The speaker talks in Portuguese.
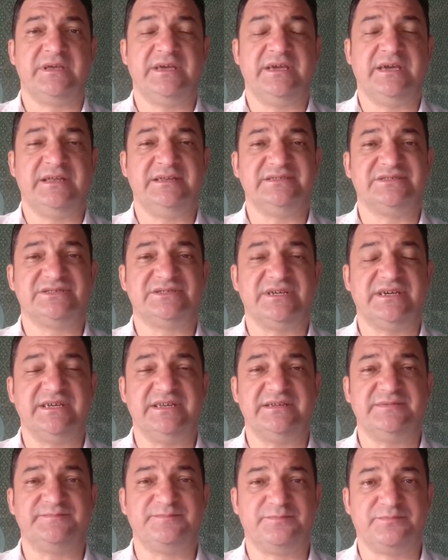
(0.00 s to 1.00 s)
ele,
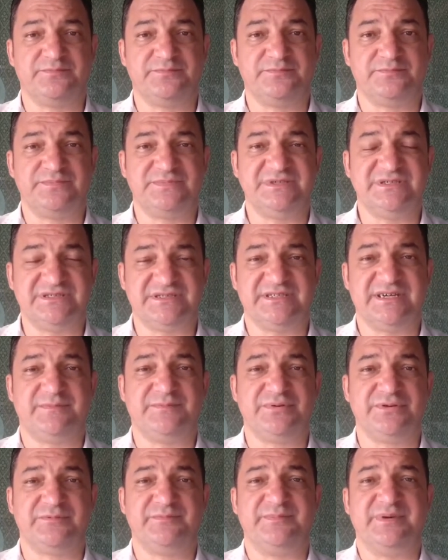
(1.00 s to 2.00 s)
ele está
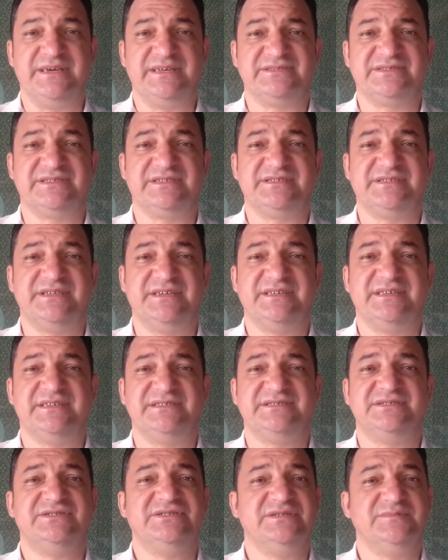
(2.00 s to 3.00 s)
propenso a ter
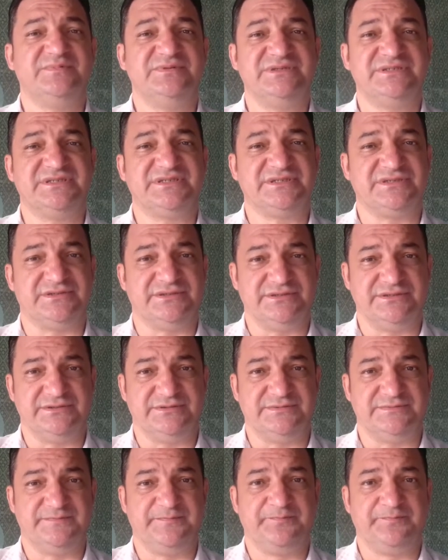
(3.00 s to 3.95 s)
esse tipo de sonho.